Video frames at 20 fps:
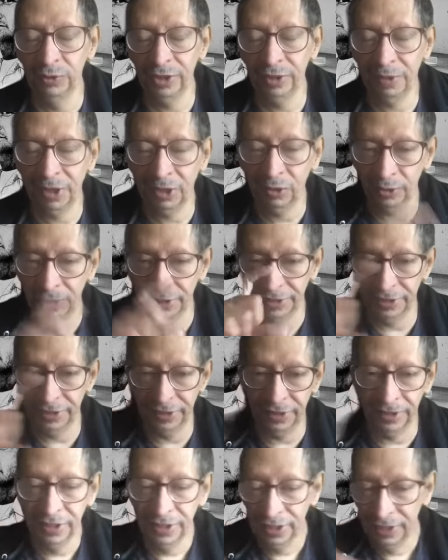trabajo que
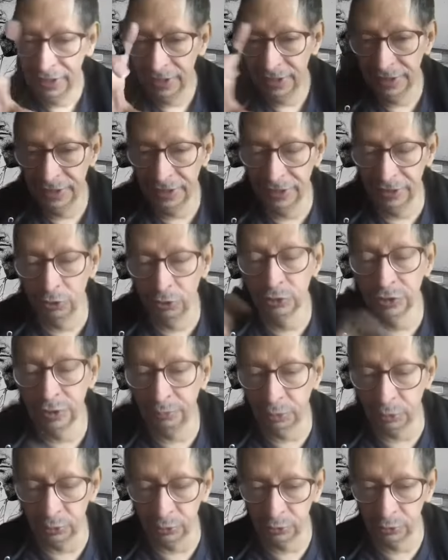tiene 12
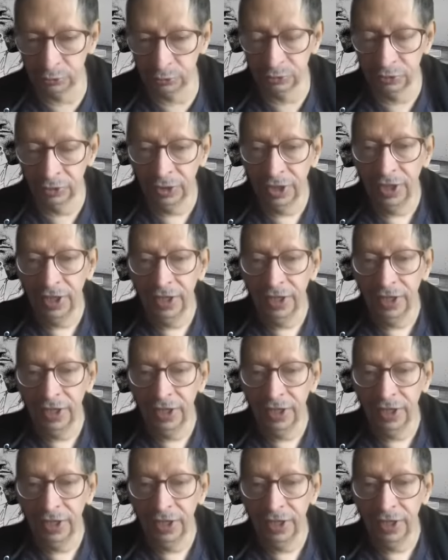puntos.